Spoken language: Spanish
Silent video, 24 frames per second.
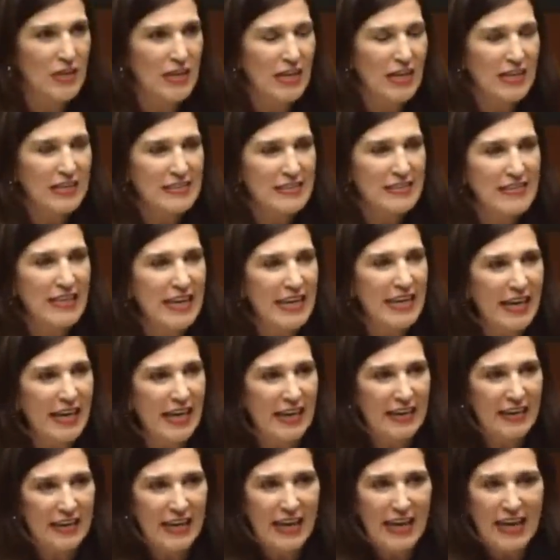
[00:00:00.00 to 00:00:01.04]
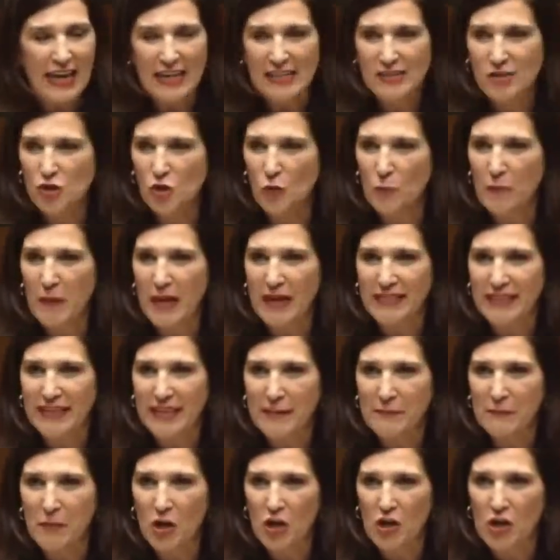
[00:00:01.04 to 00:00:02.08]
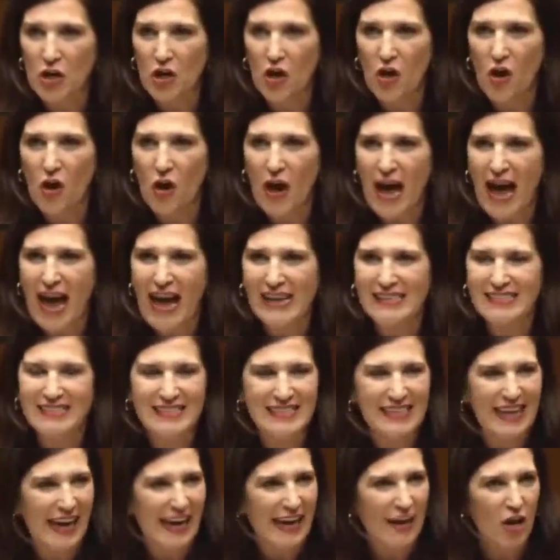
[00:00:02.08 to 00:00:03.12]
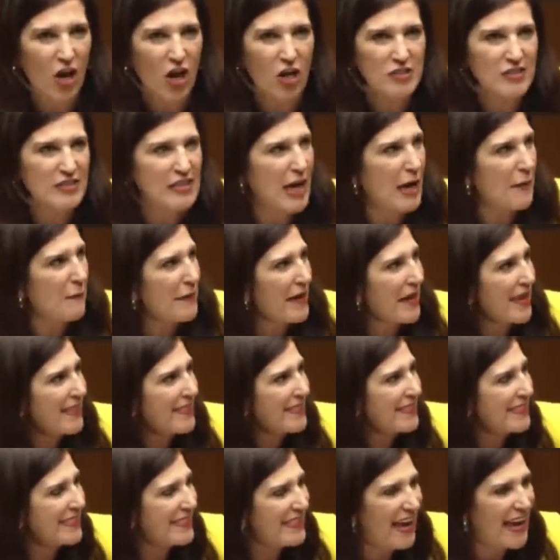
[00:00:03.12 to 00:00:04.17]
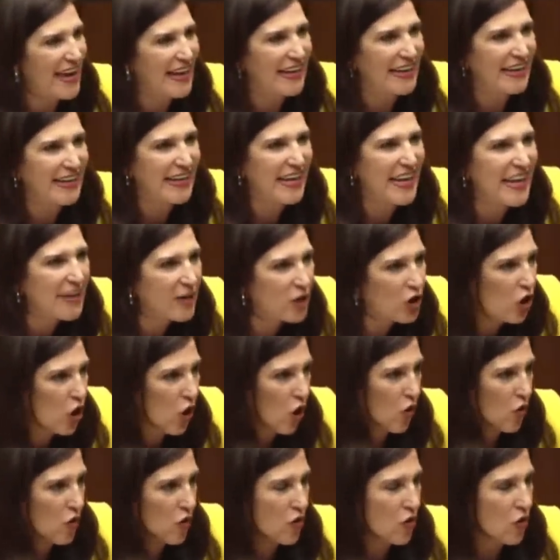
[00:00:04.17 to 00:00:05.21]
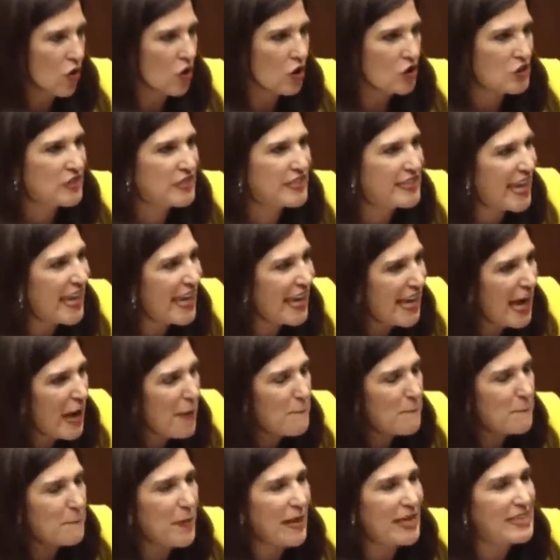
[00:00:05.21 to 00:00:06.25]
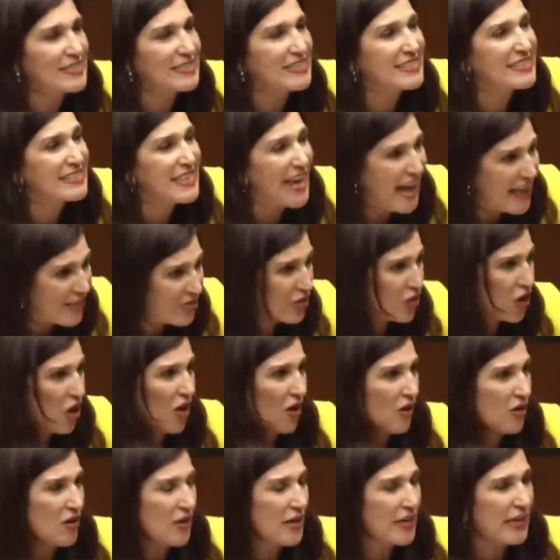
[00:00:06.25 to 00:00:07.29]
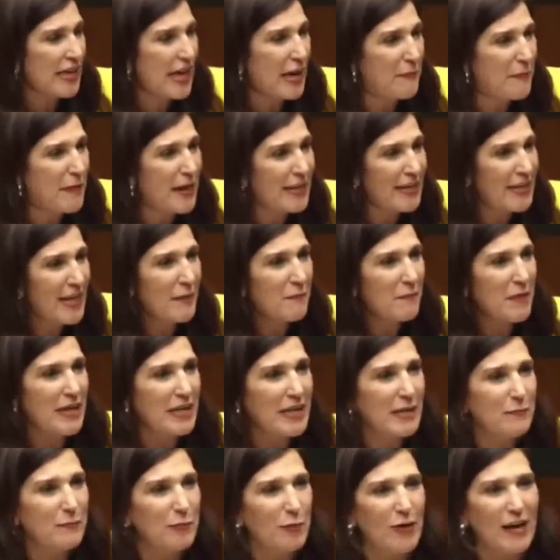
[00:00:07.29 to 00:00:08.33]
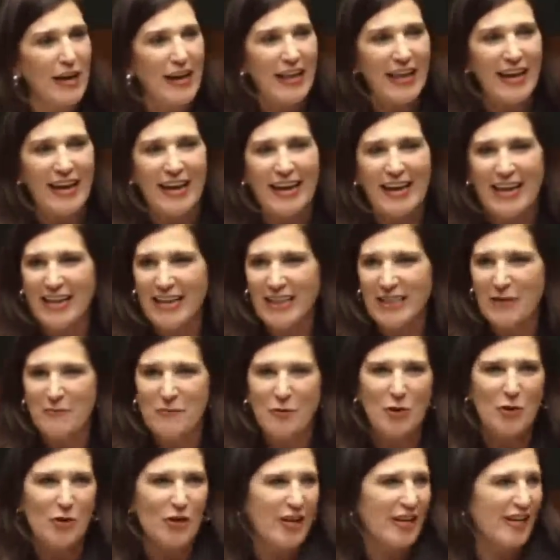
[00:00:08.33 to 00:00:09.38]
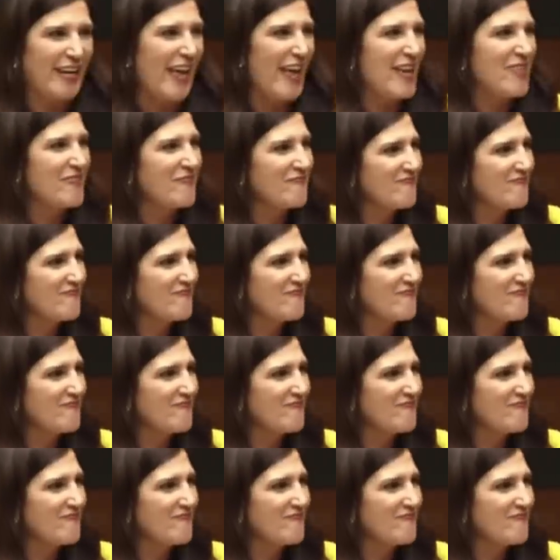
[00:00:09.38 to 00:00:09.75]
siguen en su patrimonio asquerosamente rico, siguen pensando que van a manipular a la gente, pero ¿qué creen?